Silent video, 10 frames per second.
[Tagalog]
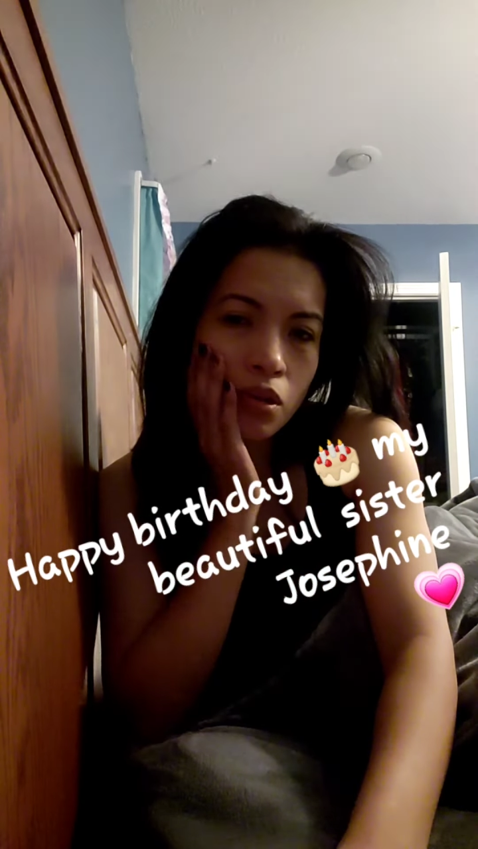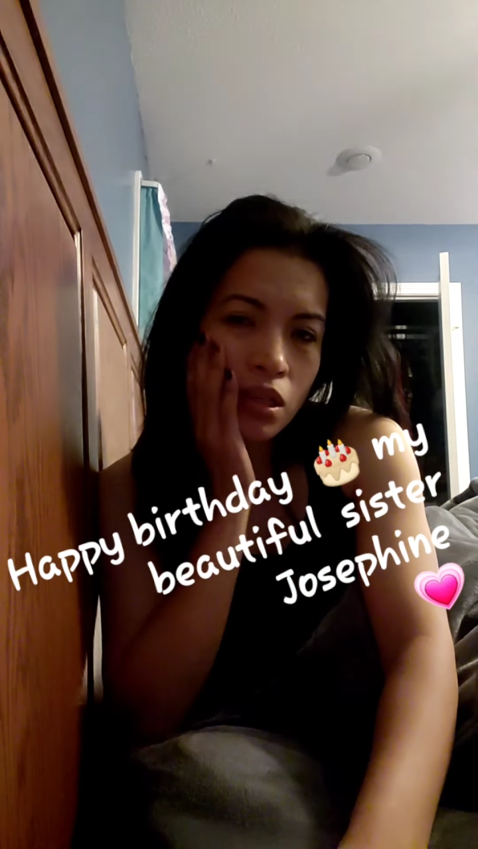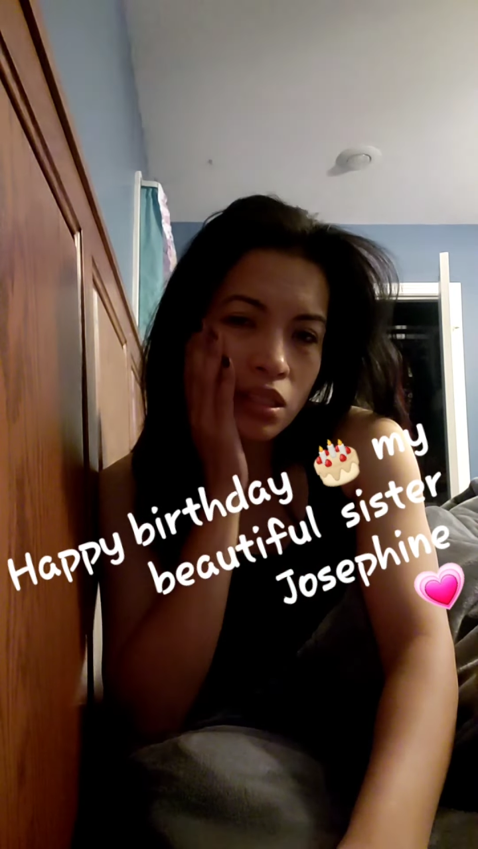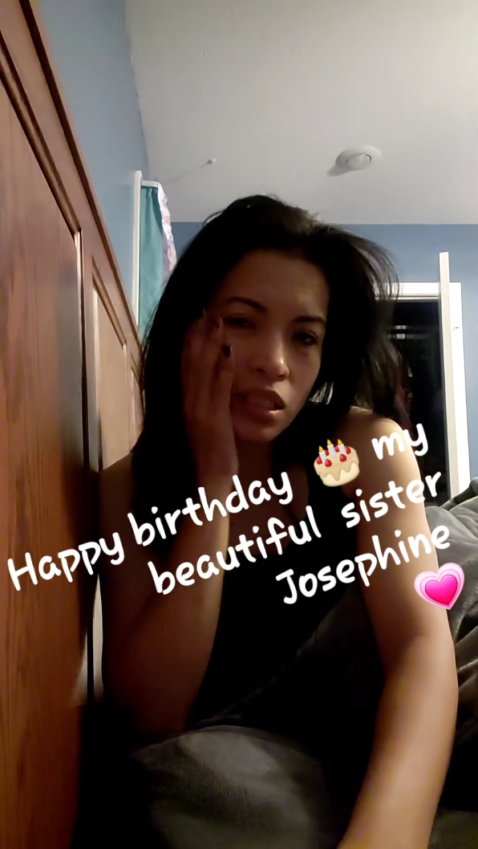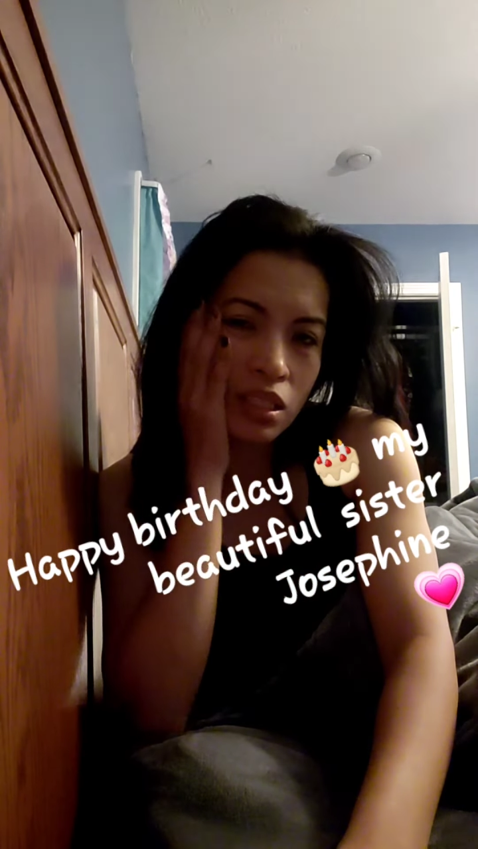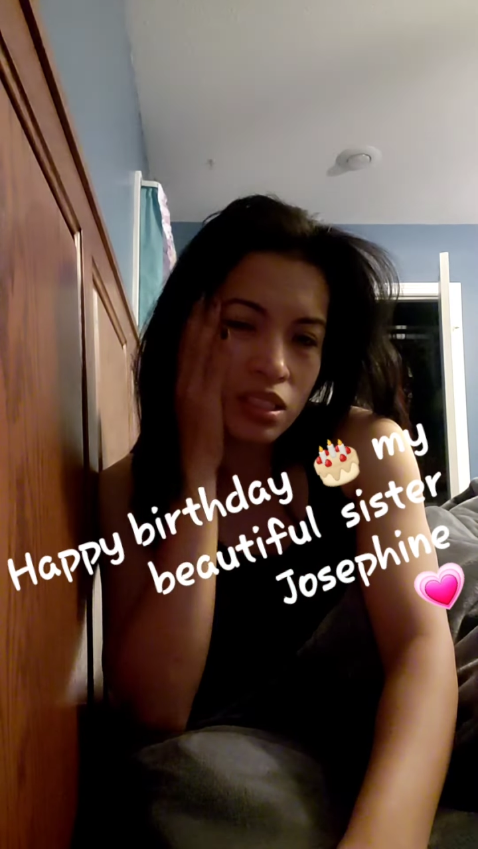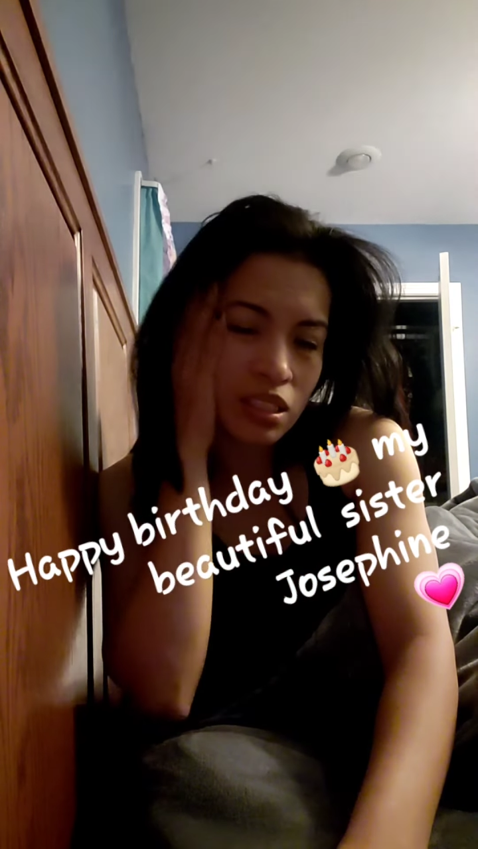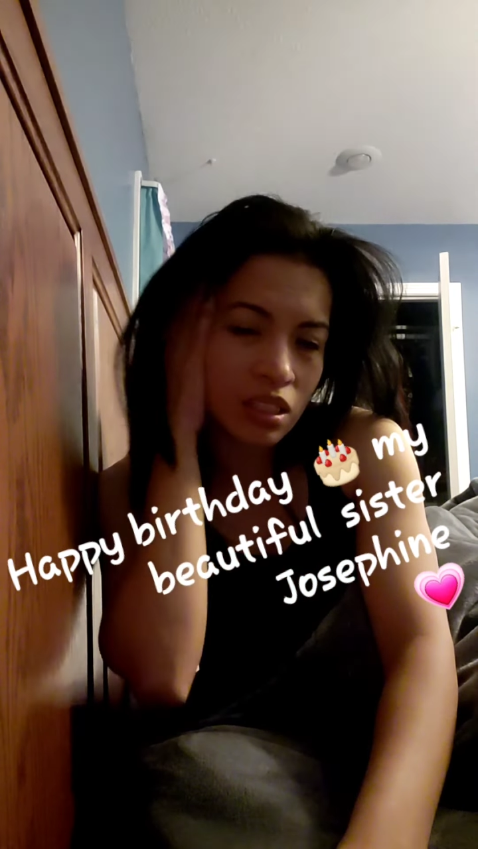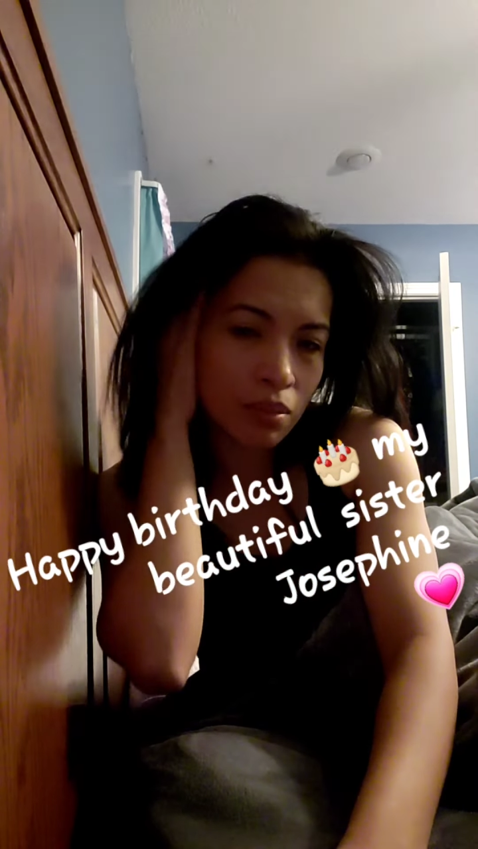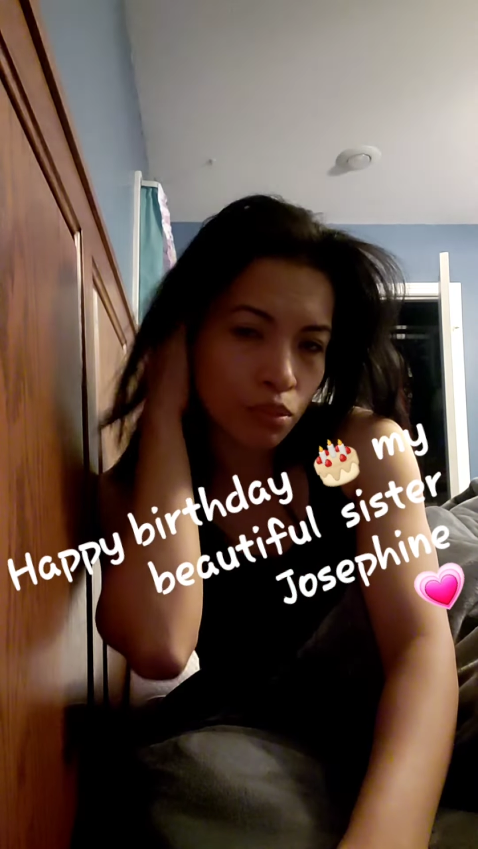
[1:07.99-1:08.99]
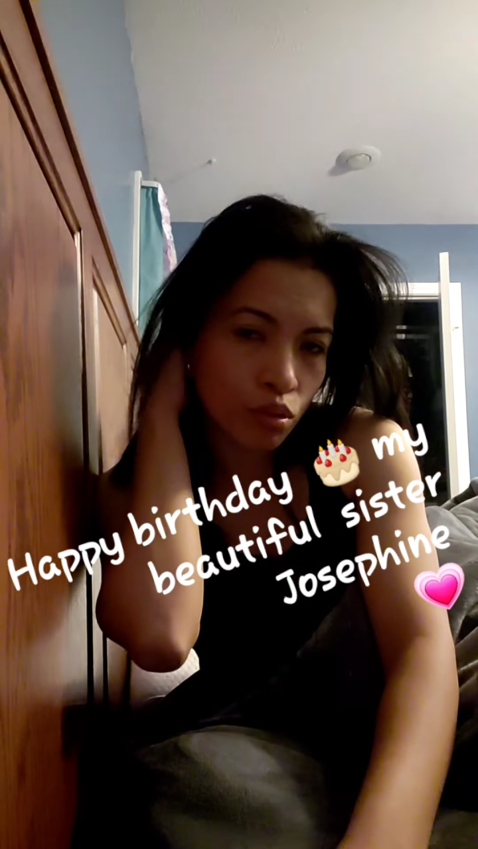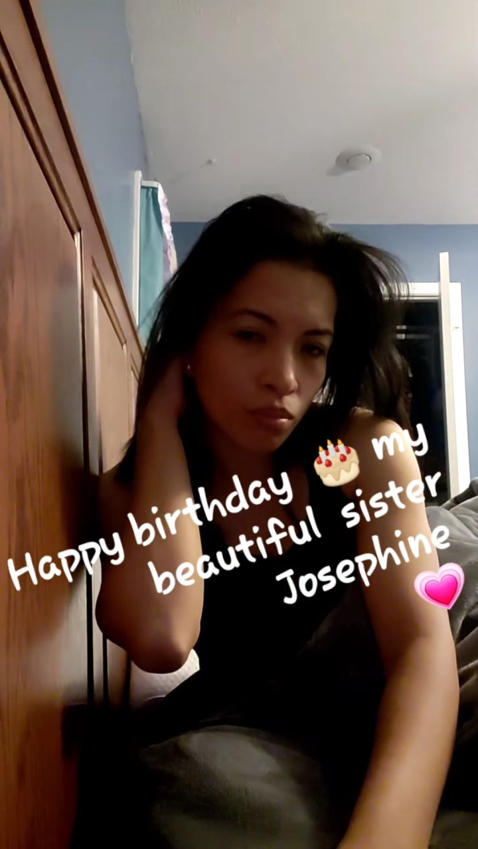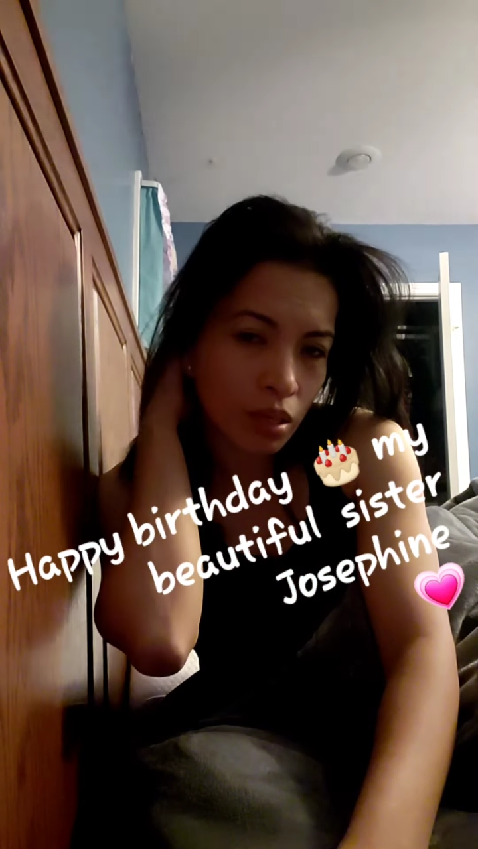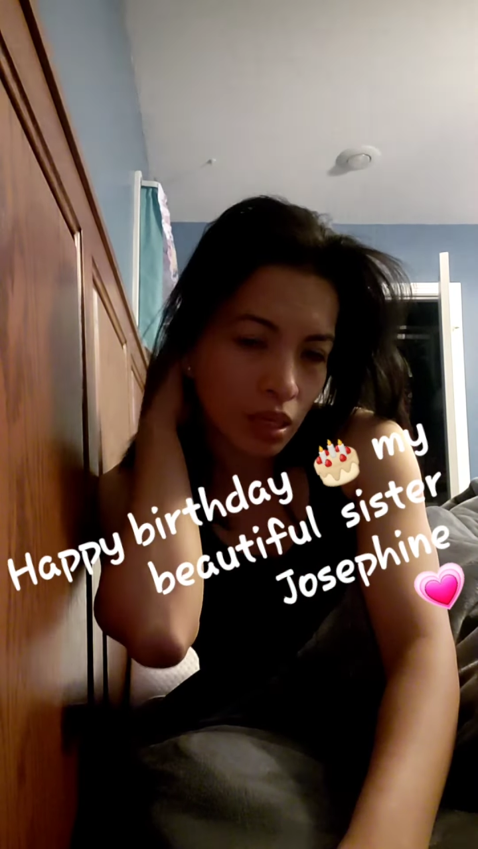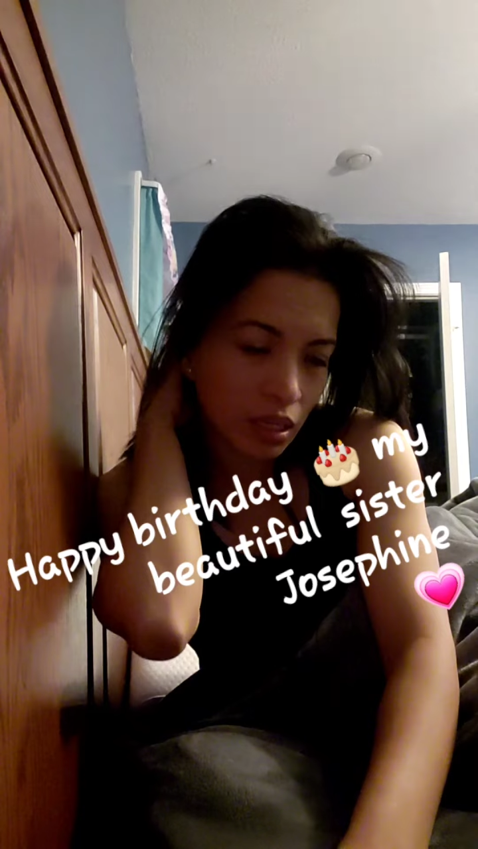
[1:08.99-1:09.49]
kita niya sa
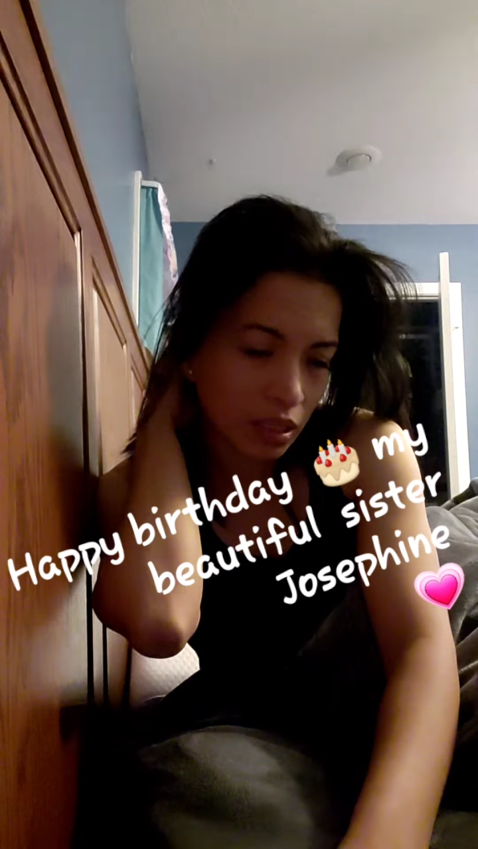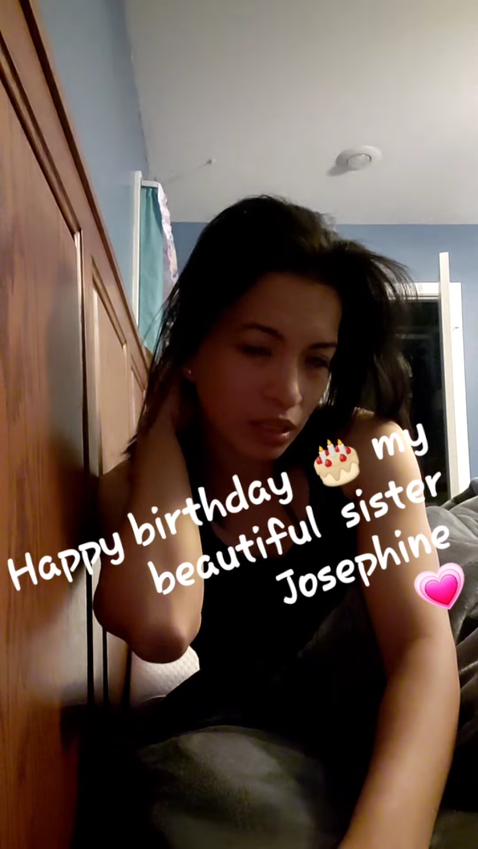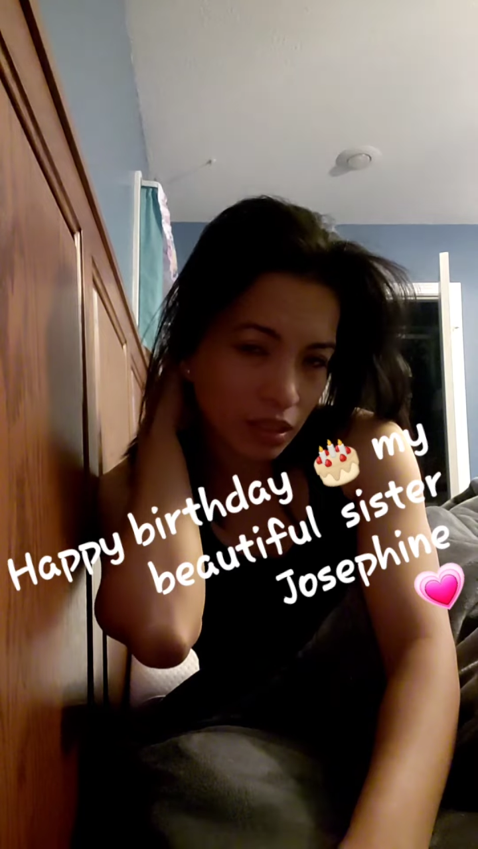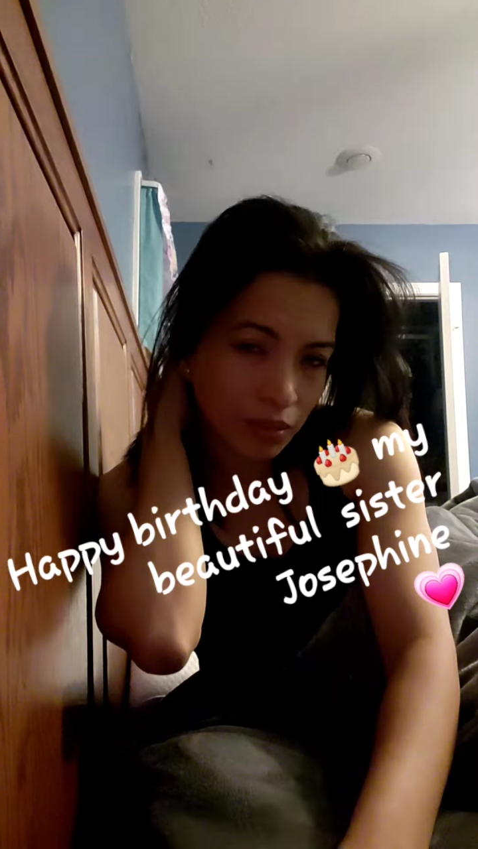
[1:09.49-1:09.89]
tapuhon balik.